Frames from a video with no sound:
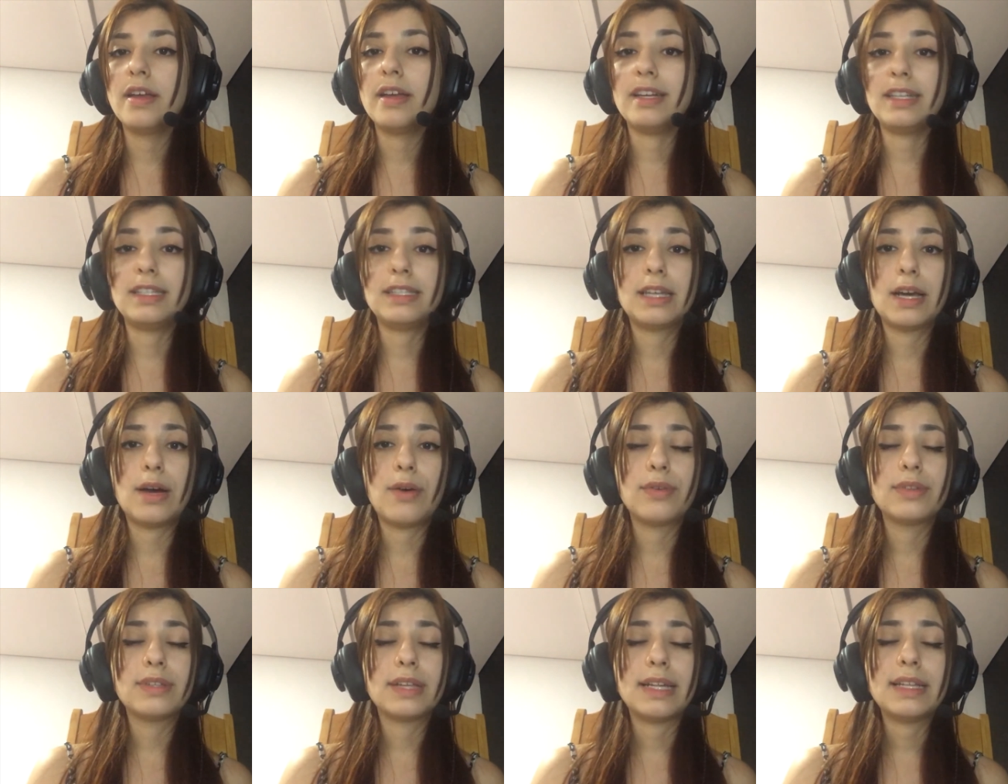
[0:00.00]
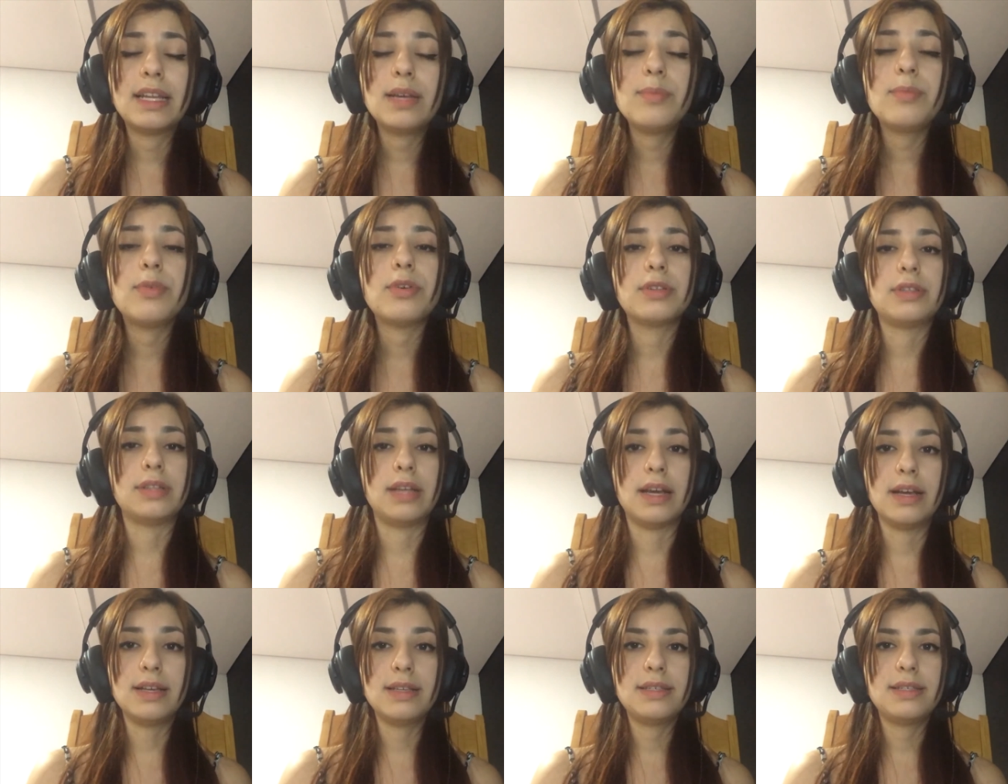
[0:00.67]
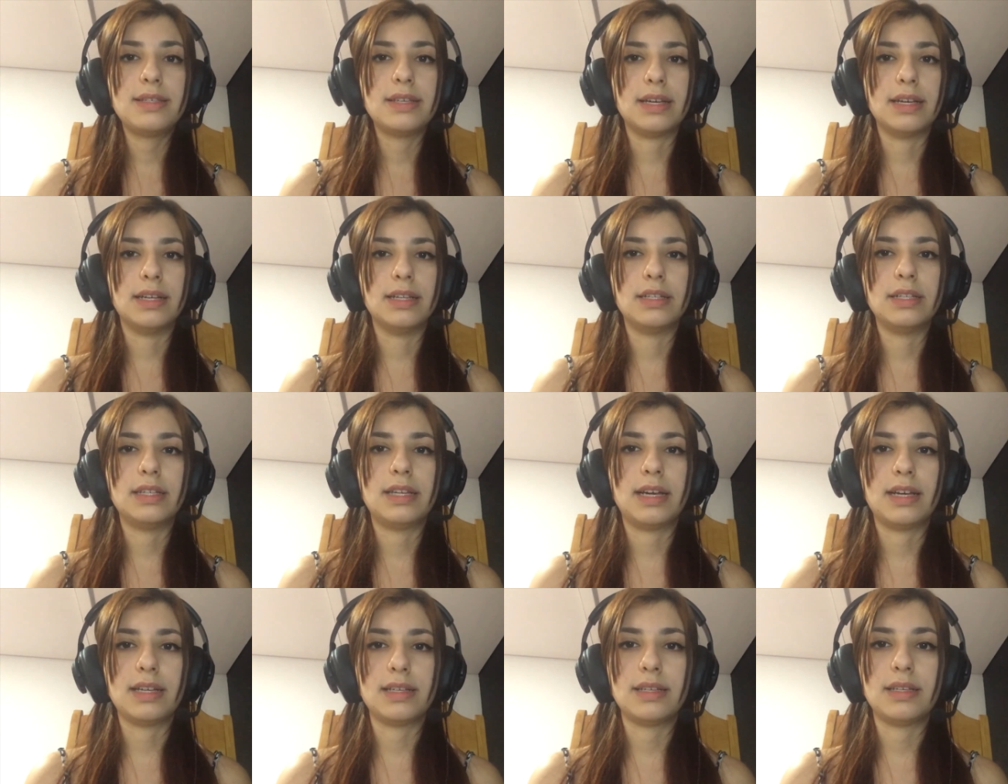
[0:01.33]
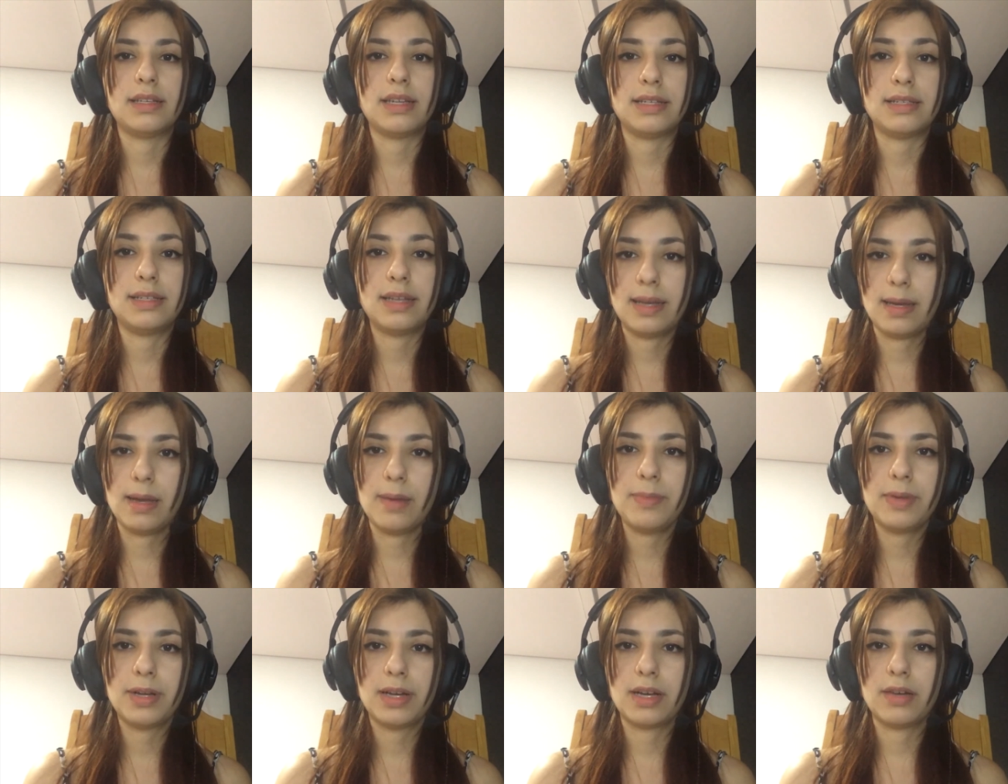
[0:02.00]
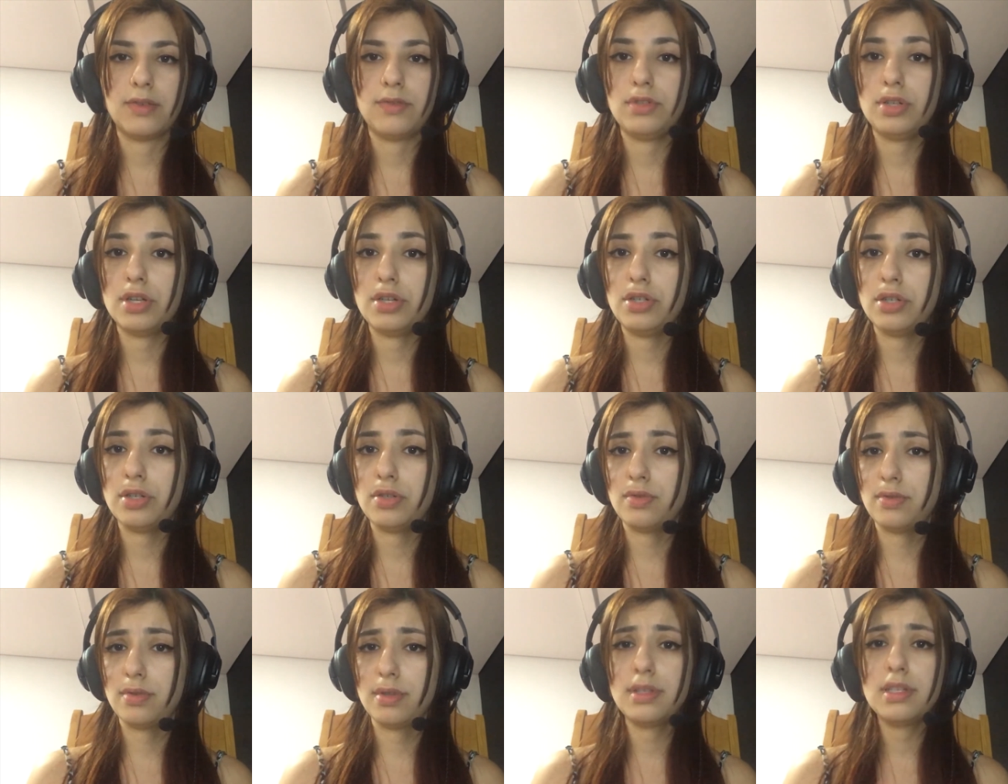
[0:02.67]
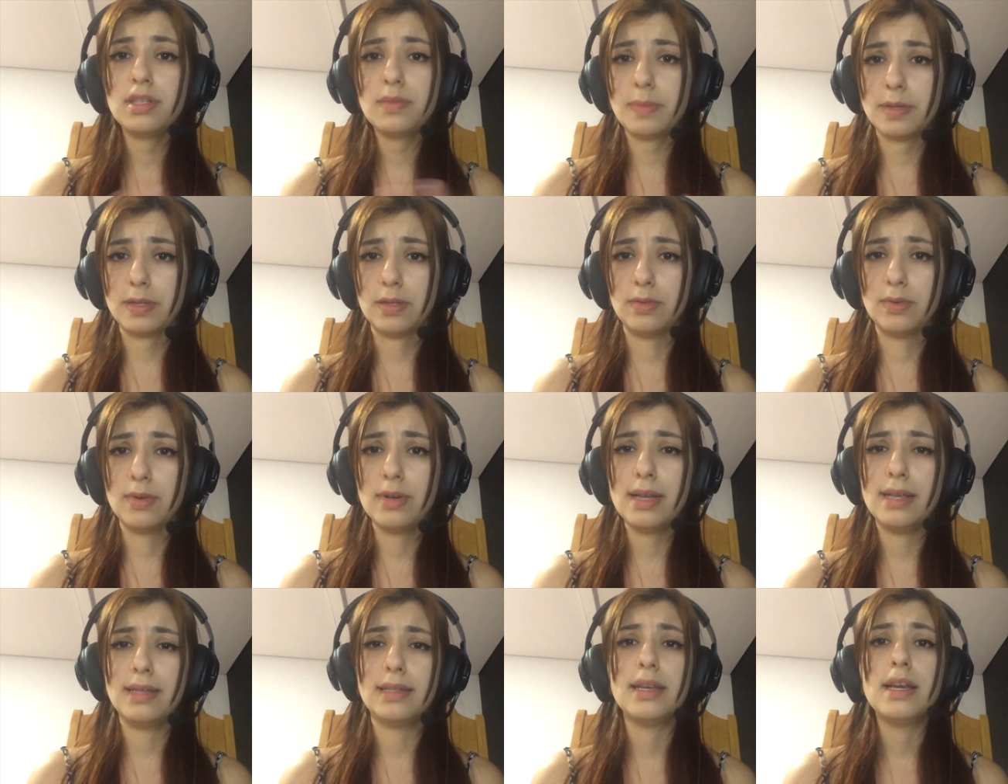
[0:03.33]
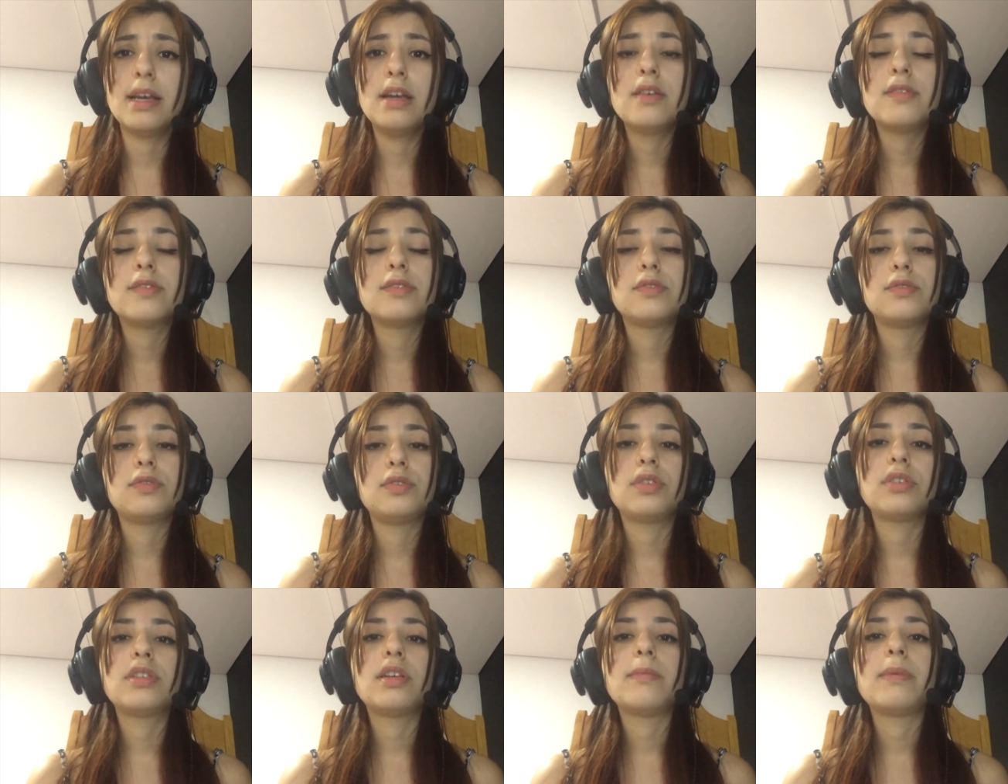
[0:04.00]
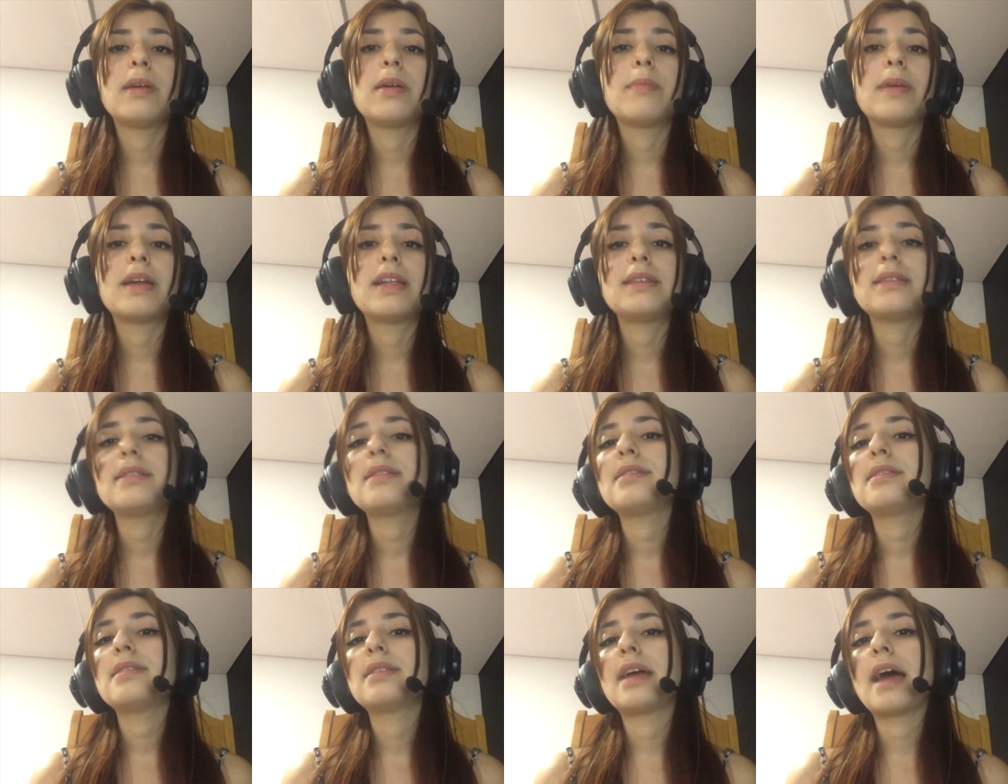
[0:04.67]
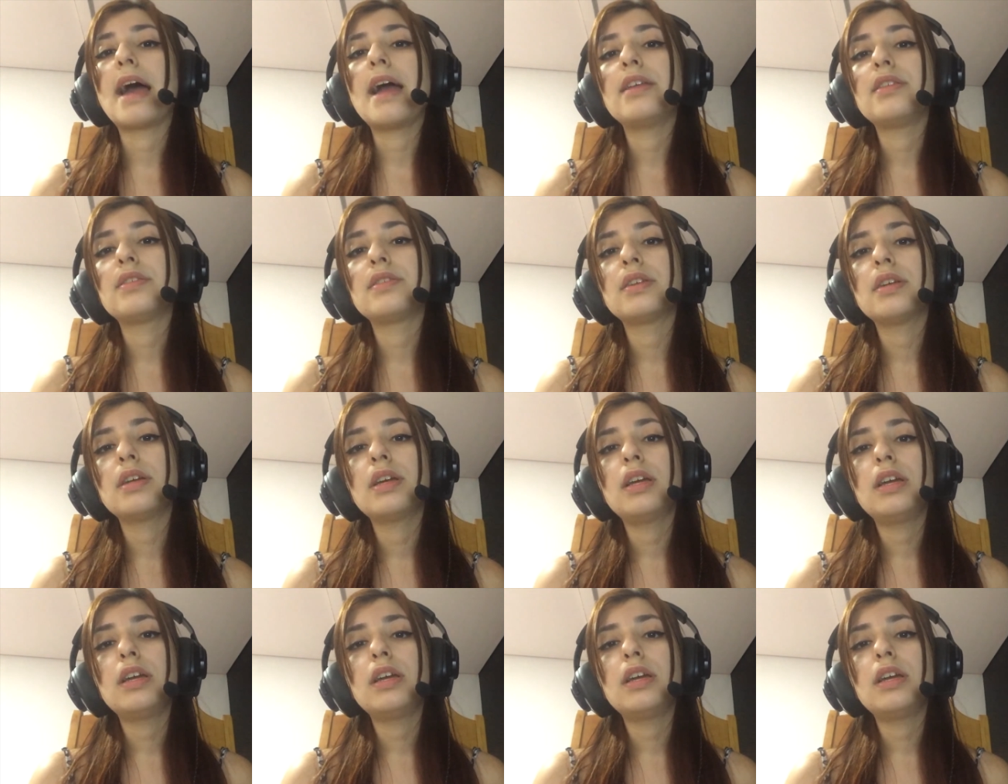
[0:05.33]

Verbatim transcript: Então, dada a importância da, da cerâmica no dia a dia de todas as pessoas, surgiu também uma necessidade